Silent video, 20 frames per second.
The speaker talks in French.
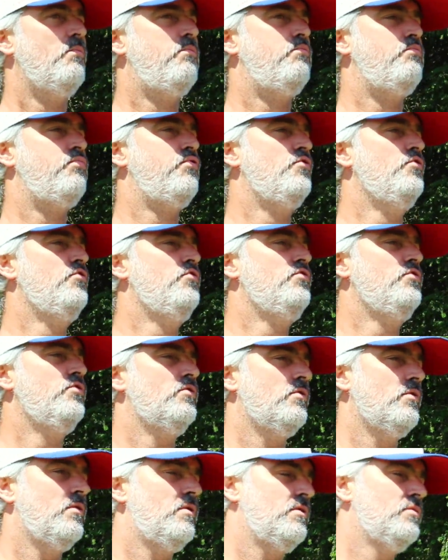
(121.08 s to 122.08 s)
plus
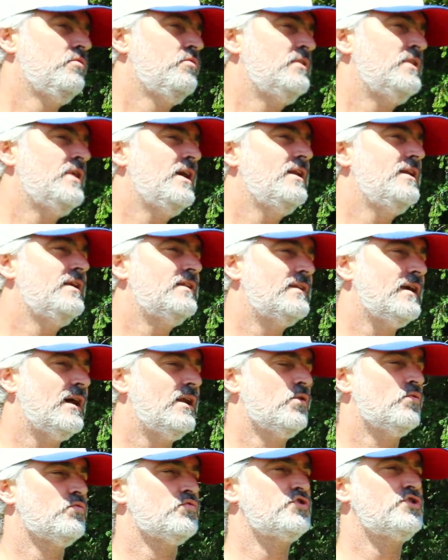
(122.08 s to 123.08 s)
une aile est
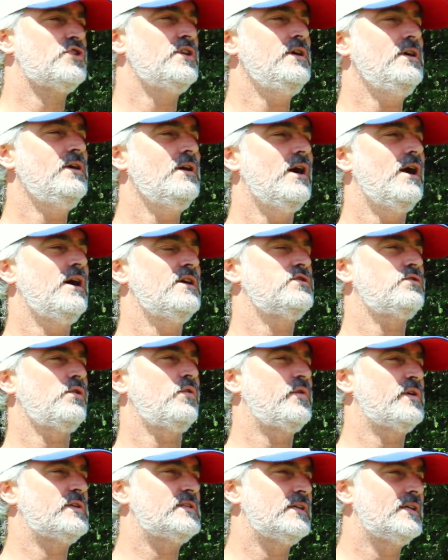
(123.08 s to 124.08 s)
allongée à
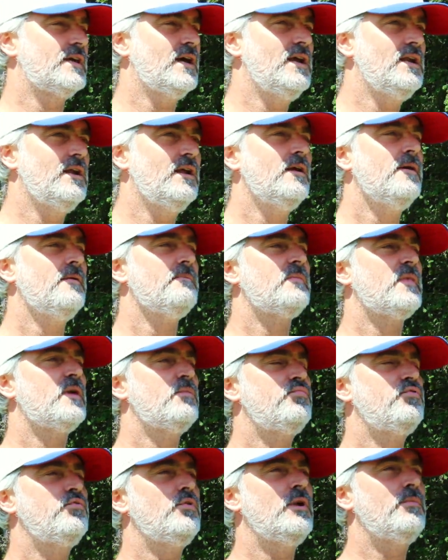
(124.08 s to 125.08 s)
surface égale,
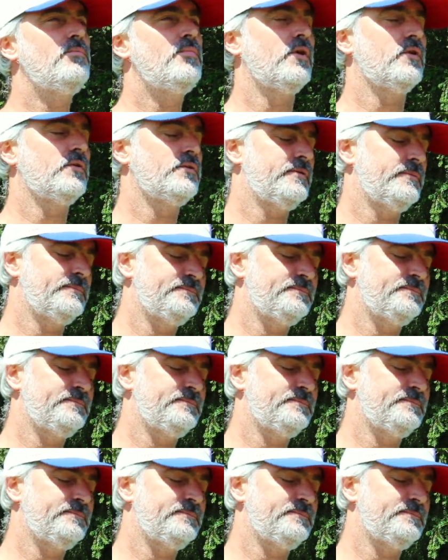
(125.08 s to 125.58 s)
plus elle porte.